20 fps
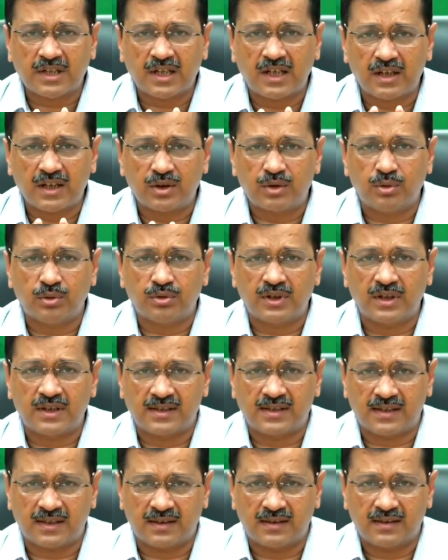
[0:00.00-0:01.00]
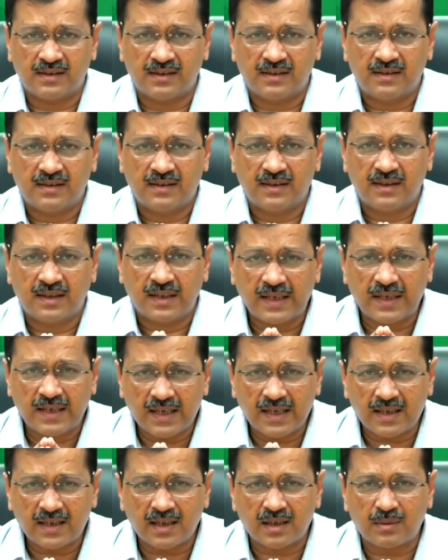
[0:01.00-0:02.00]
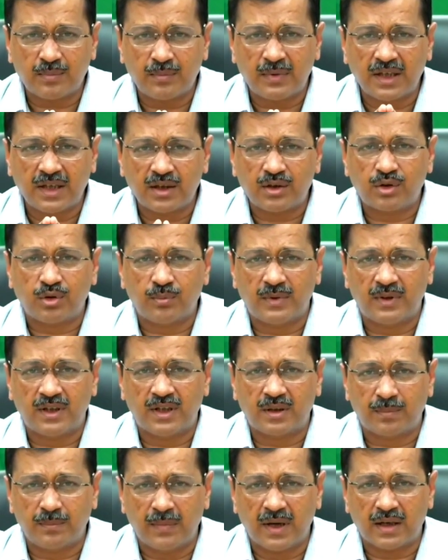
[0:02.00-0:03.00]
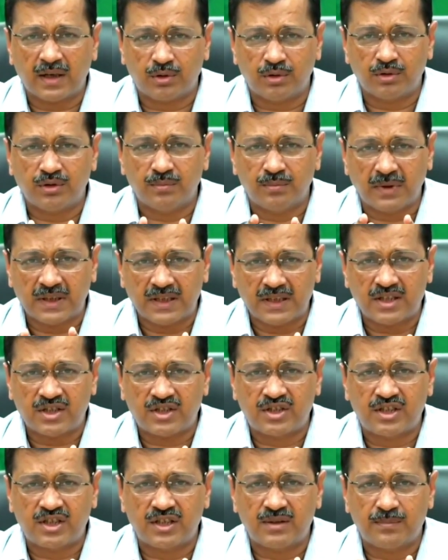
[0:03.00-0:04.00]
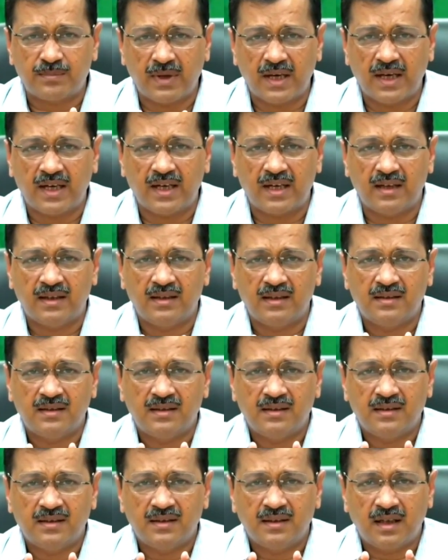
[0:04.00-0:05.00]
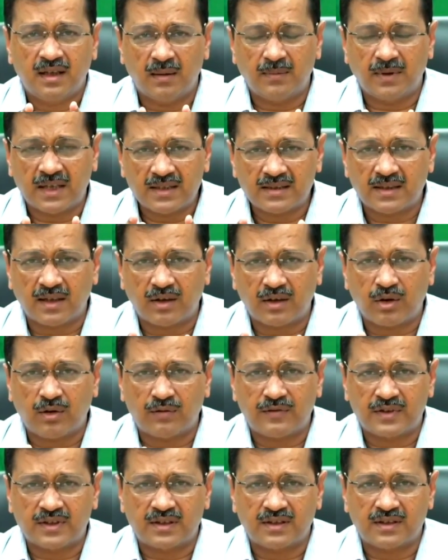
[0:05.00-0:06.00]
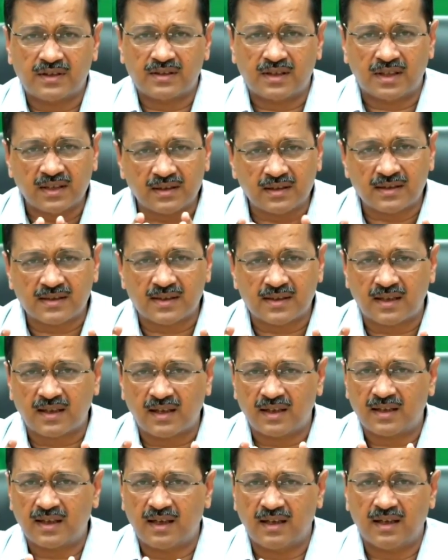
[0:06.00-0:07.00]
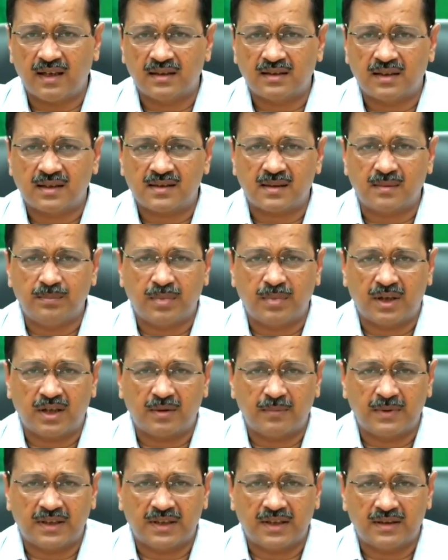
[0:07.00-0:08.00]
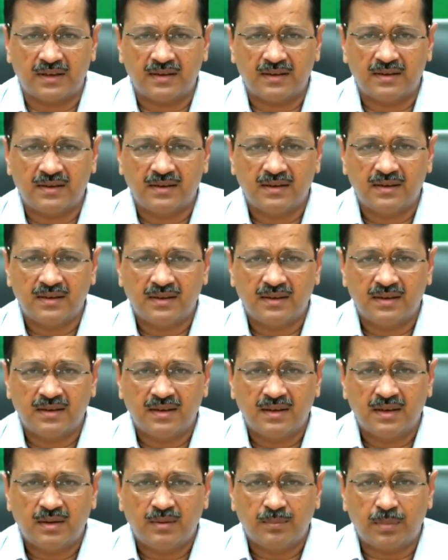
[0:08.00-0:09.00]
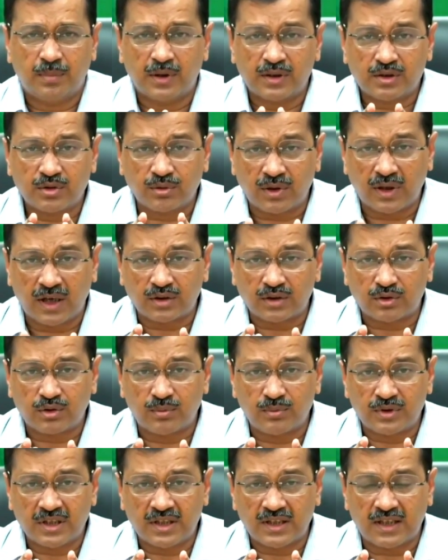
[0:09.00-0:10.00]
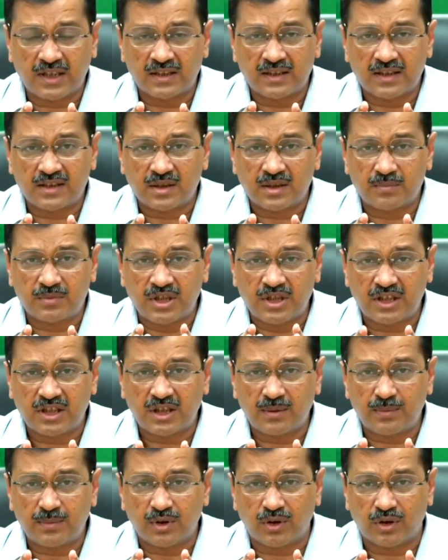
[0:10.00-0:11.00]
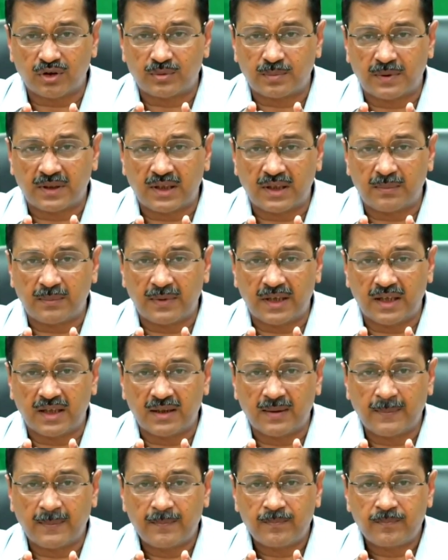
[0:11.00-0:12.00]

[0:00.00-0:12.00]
पिछले दो दिन से एक एक मिनट टू मिनट मैं खुद मनीष जी मैं हमारे सारे ऑफिसर्स केंद्र सरकार के लगातार संपर्क में थे परसों रात को मुझे याद है जब जीटीबी हॉस्पिटल में